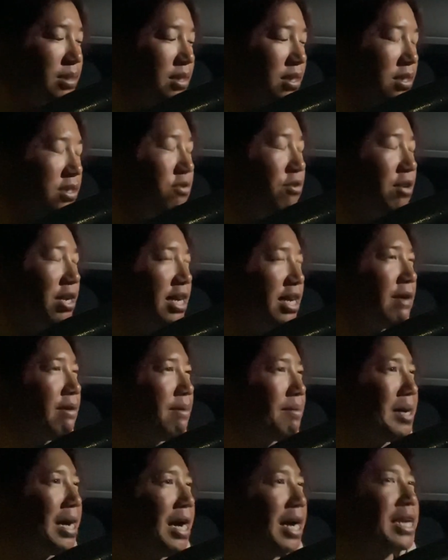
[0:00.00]
それ以外
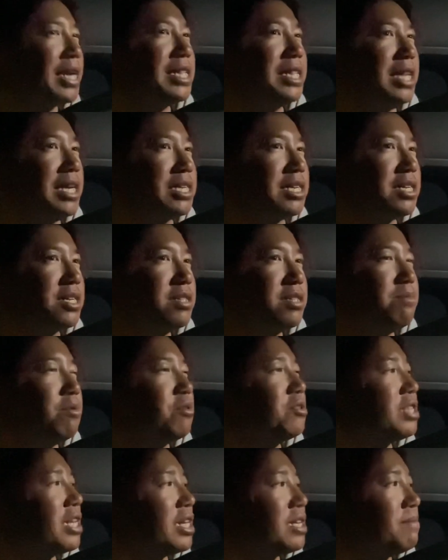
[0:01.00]
はまあ晴れたり、
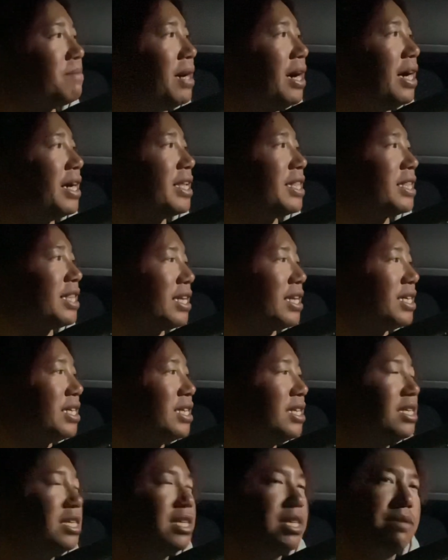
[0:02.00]
曇ったり、まあ晴れた
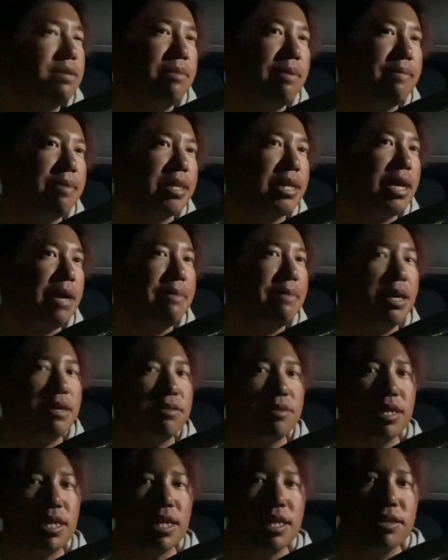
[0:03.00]
り、まあまあ雨
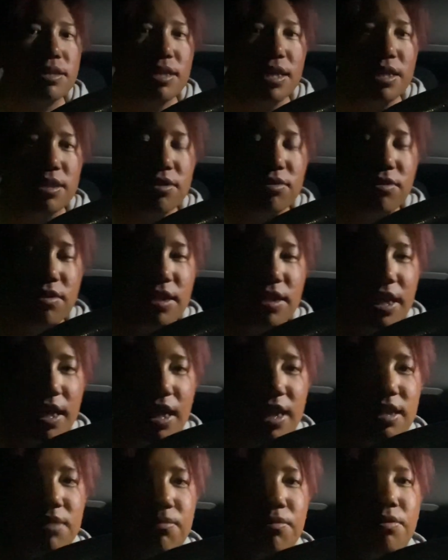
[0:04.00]
は降らなくて、すごいね、
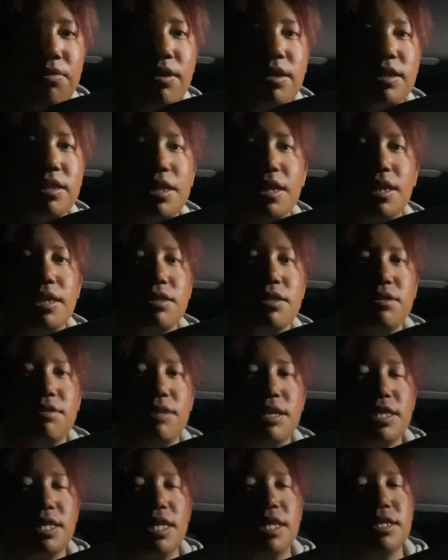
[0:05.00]
風も弱くて、釣
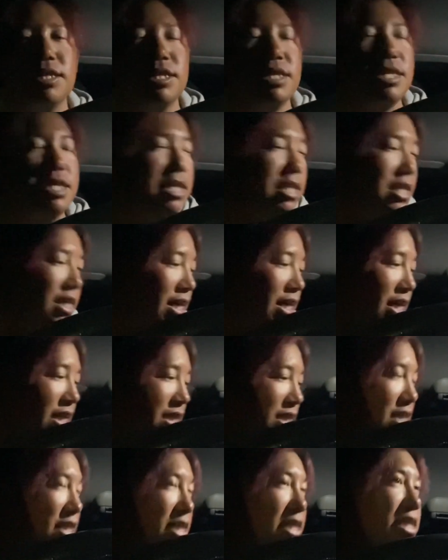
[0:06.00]
りはしやすい、えー、
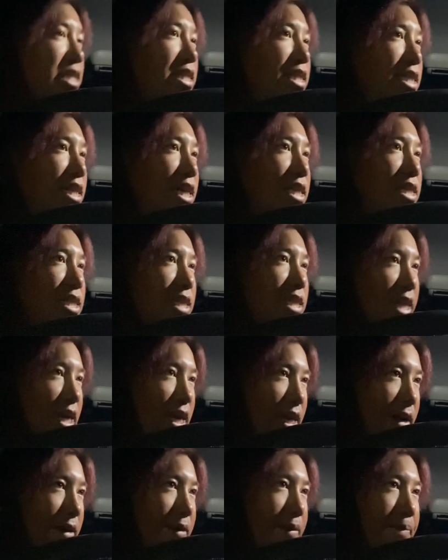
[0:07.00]
一日でし
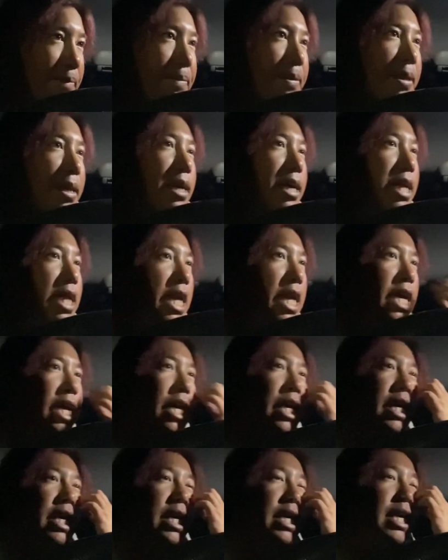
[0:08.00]
た。で、
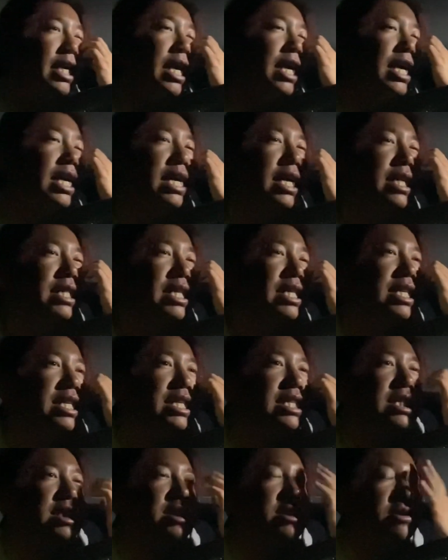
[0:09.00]
えー、結果
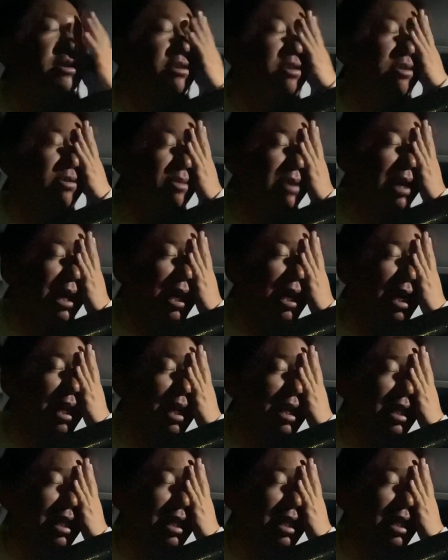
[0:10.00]
的に今日は、